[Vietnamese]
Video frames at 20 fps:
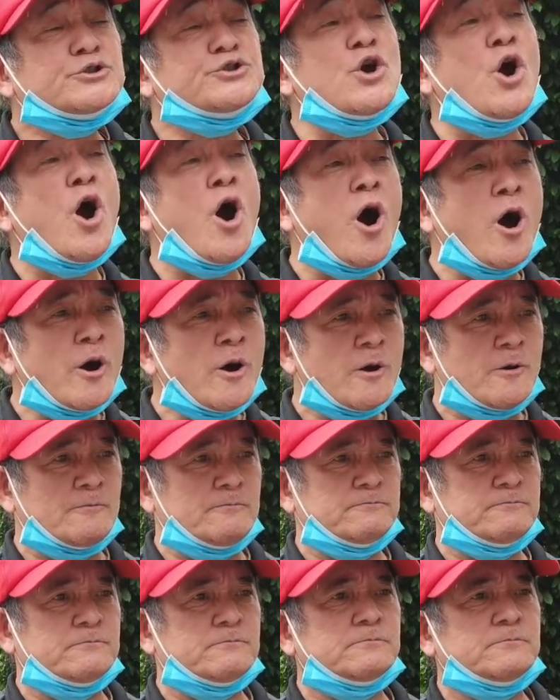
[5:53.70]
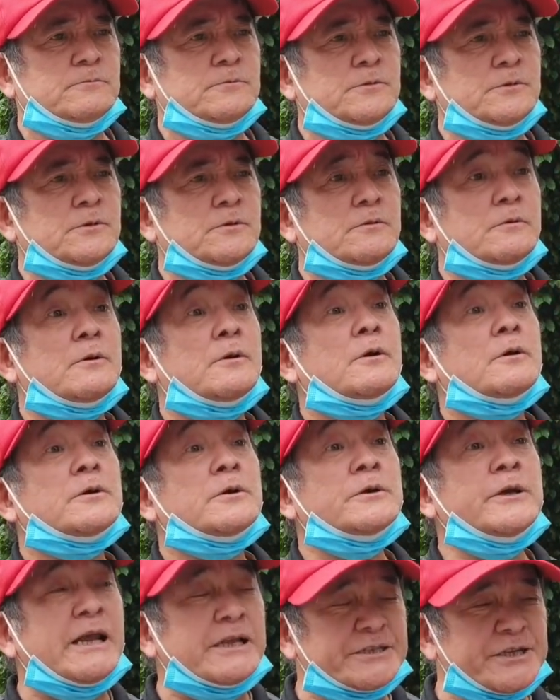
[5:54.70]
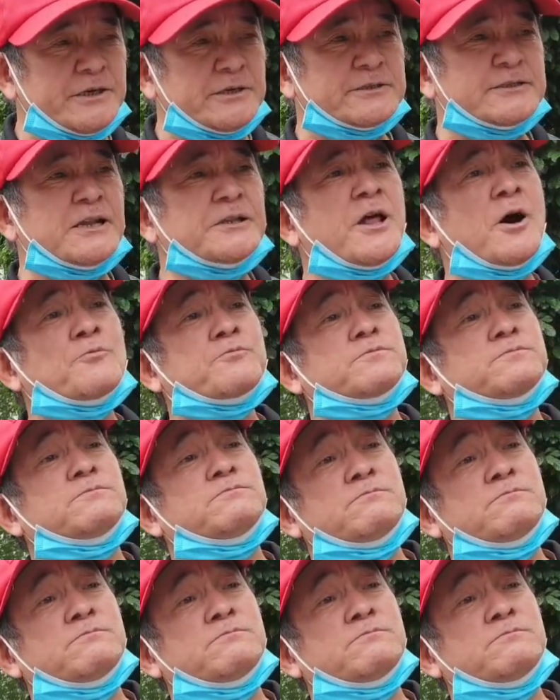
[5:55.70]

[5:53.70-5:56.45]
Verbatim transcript: cho lịch sử dân tộc